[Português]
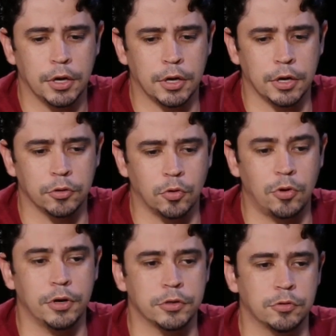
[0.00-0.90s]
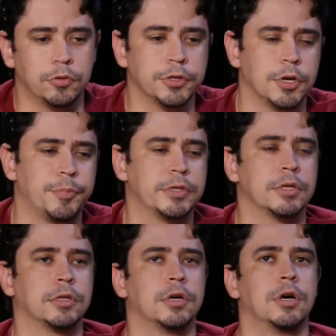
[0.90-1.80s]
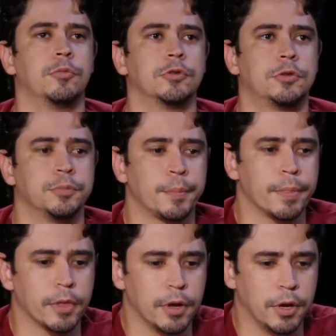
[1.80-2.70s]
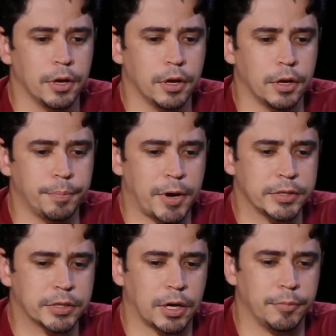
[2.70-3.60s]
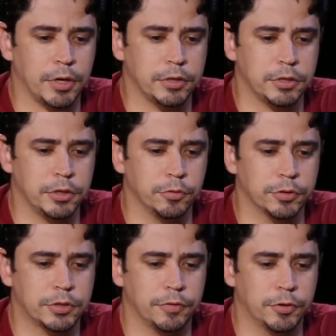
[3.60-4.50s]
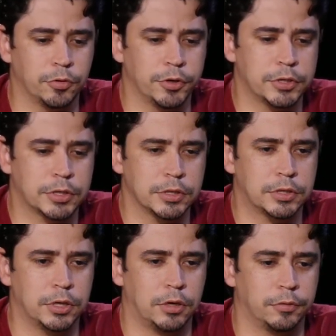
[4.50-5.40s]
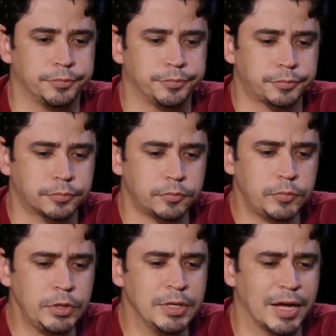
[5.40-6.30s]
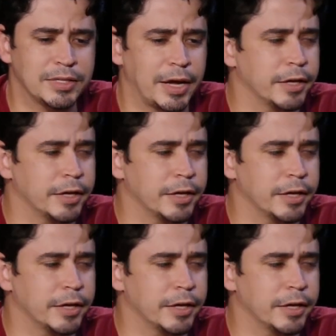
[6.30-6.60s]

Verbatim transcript: É, nós hoje representamos é, basicamente os servidores que estão nas